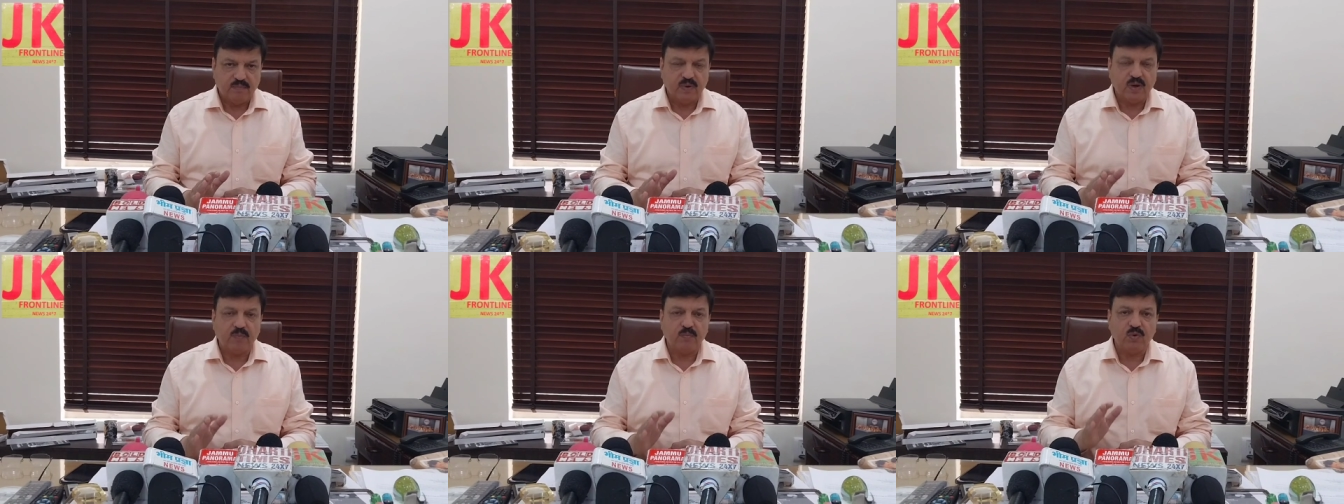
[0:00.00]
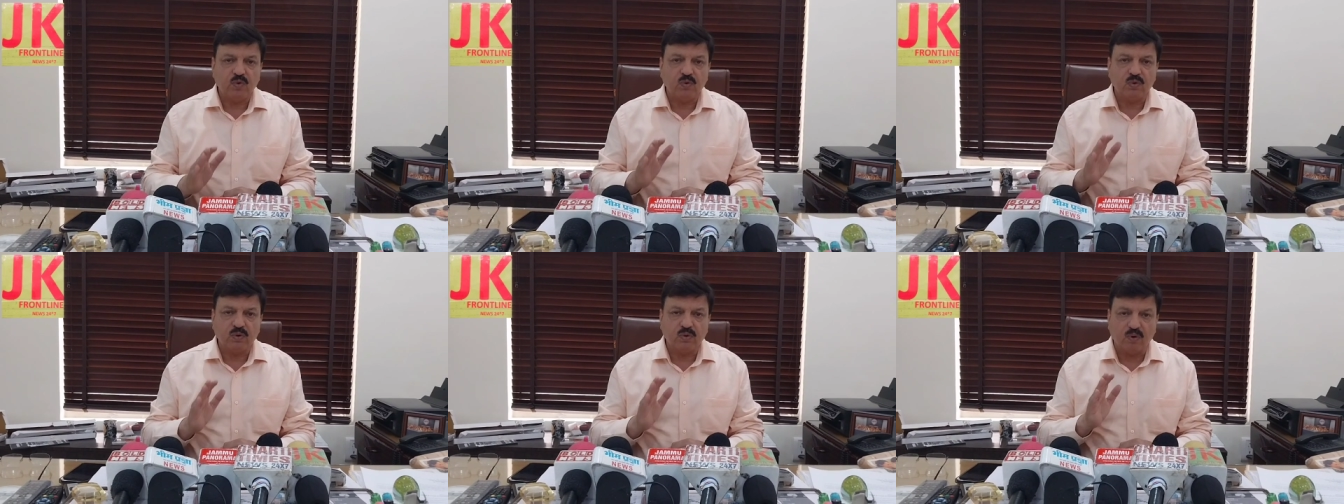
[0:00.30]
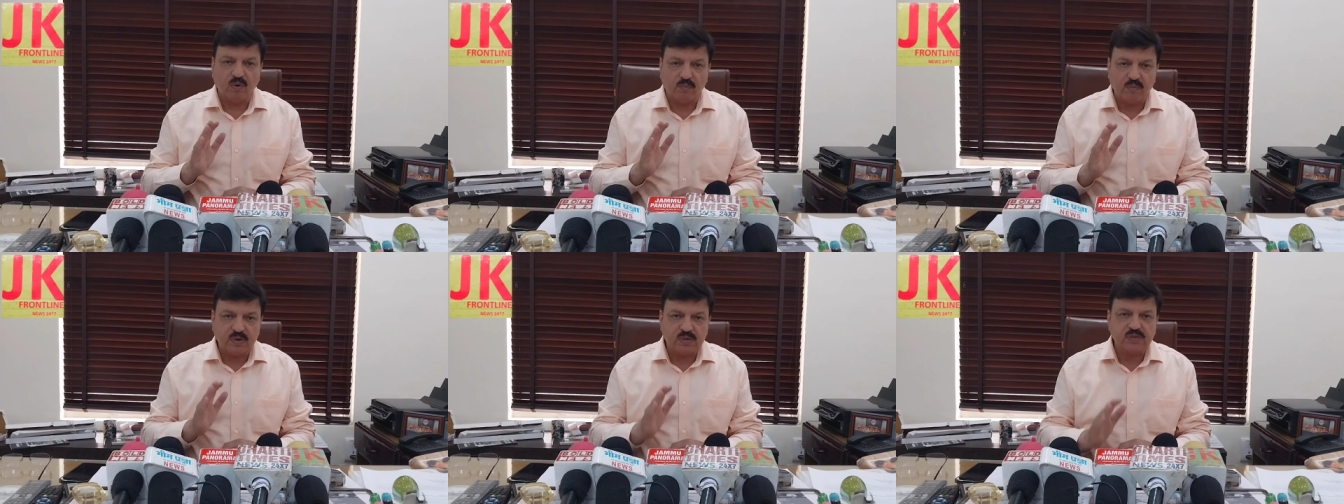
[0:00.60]
हम लोग
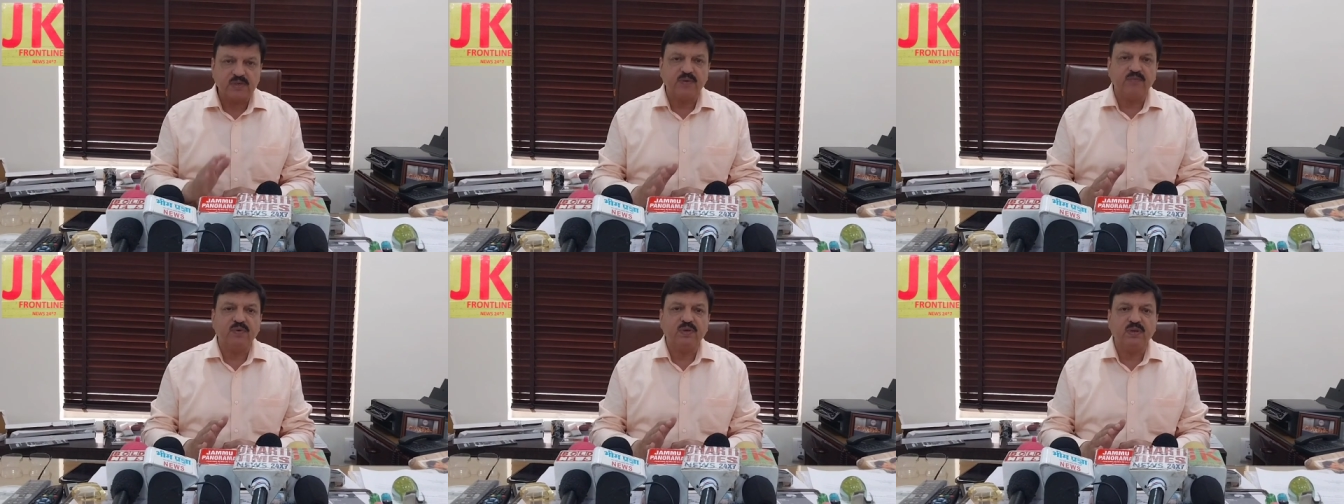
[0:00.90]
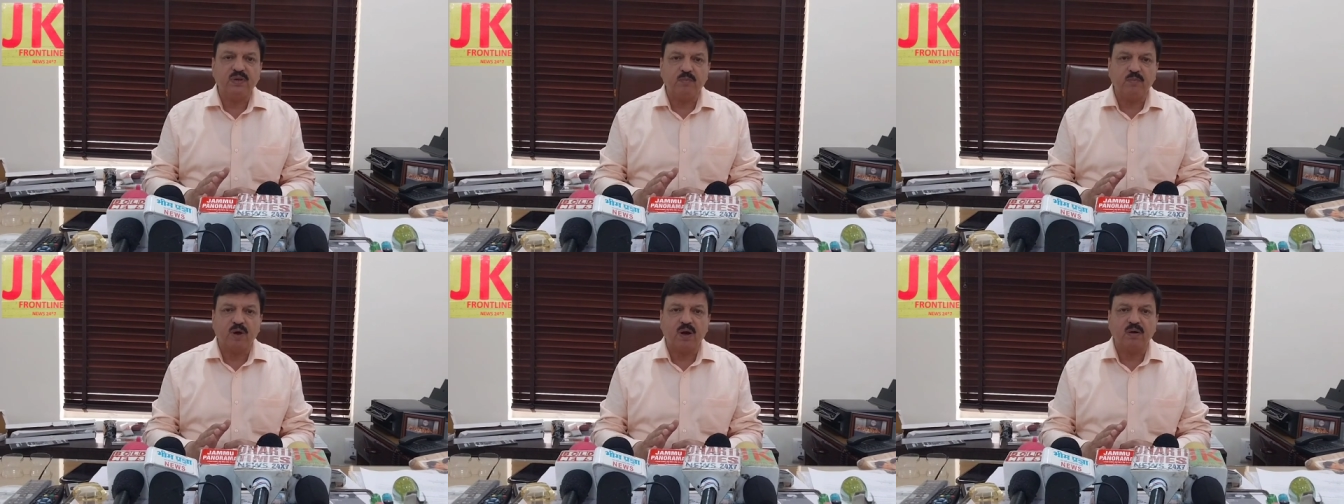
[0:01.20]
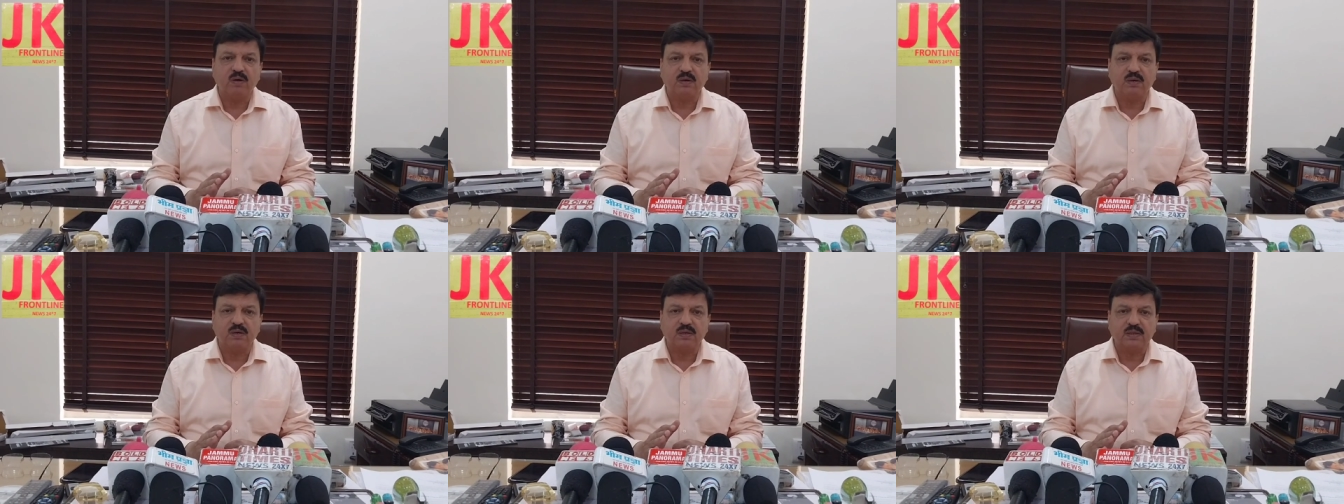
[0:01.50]
गवर्नमेंट से भी
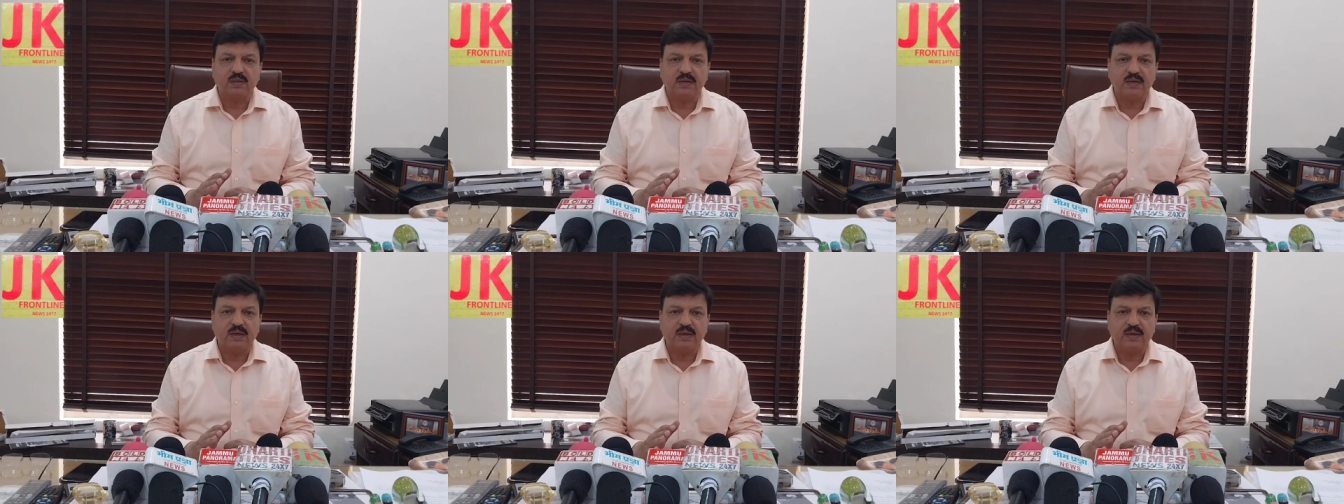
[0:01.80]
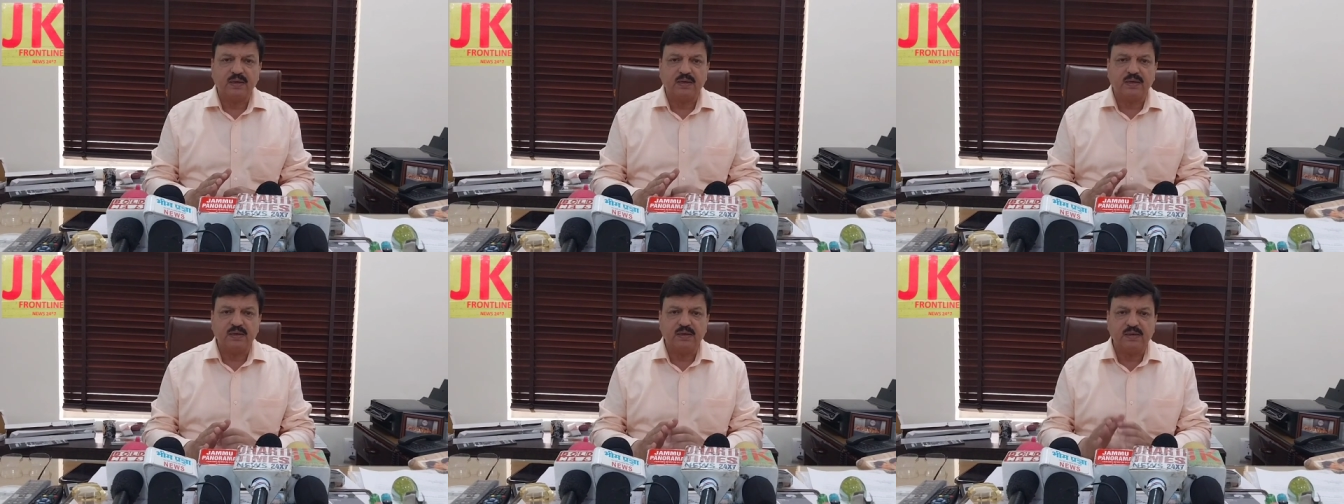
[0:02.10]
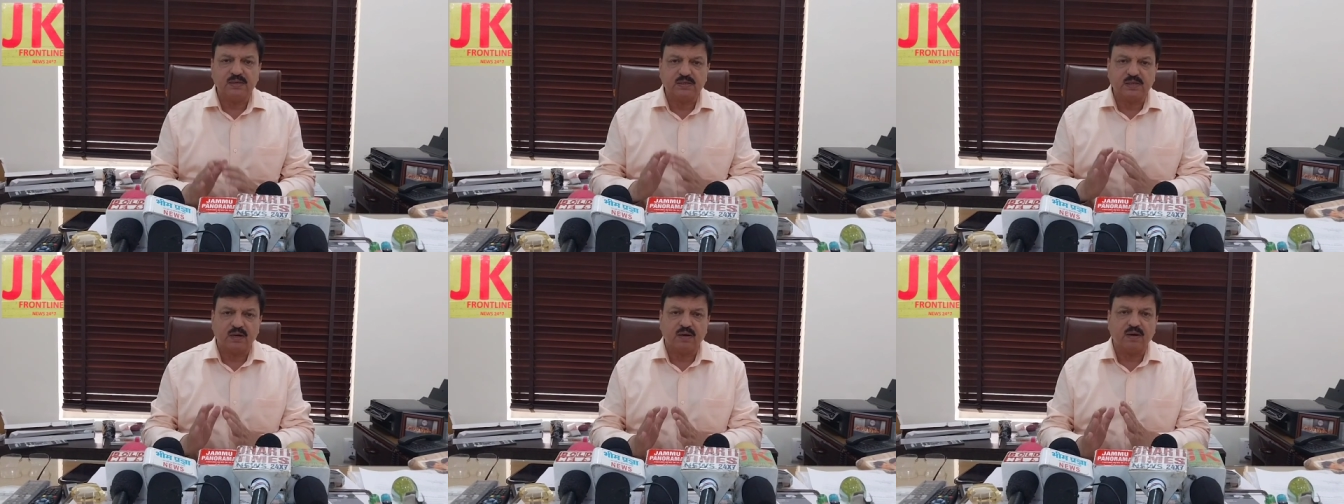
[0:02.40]
डिमांड करते हैं कि
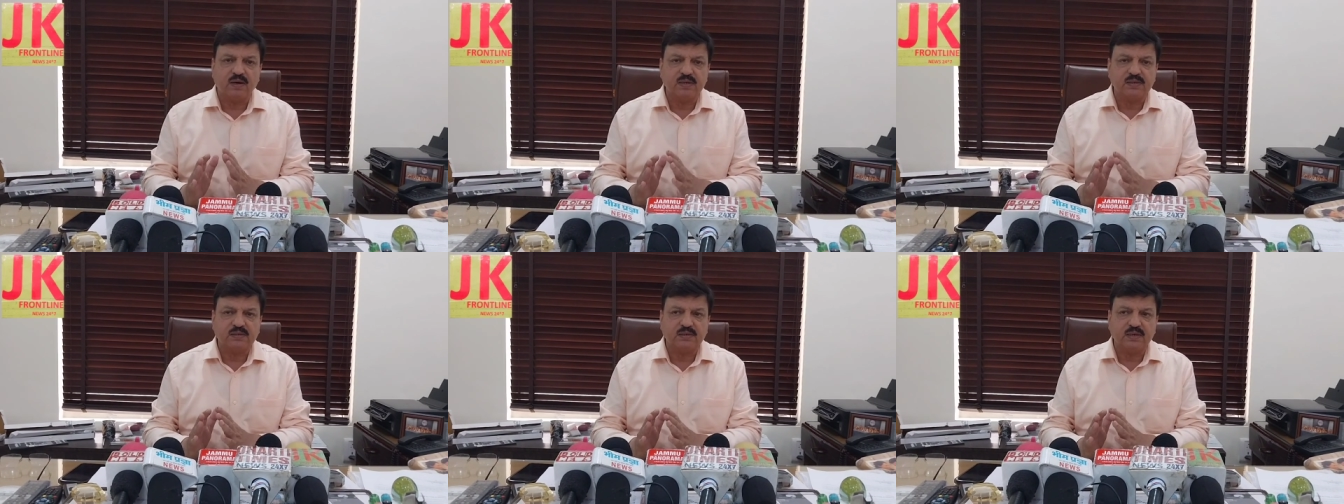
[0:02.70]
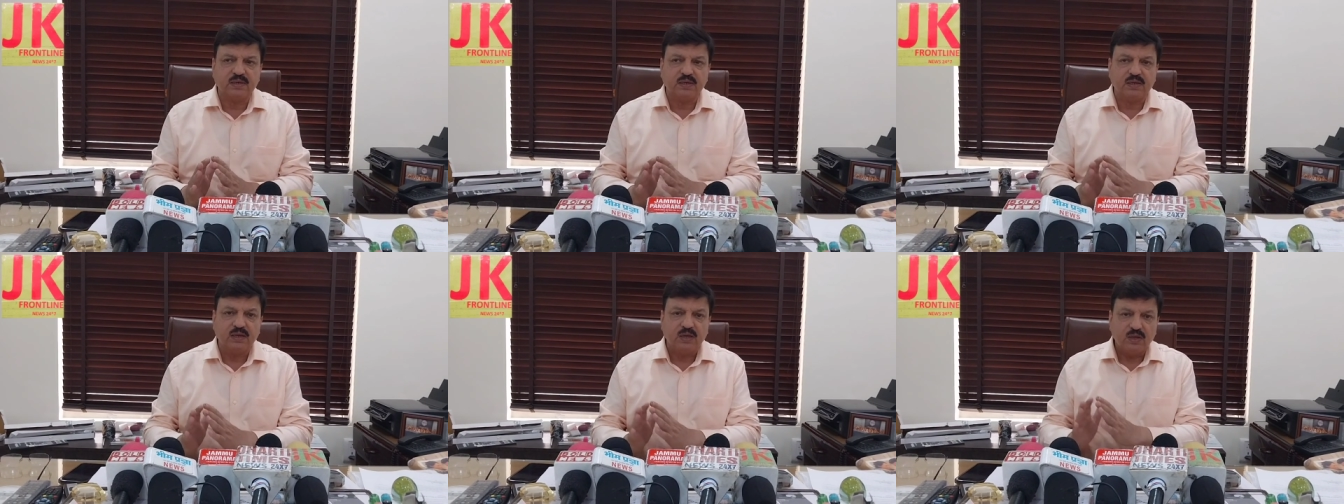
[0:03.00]
इस तरह से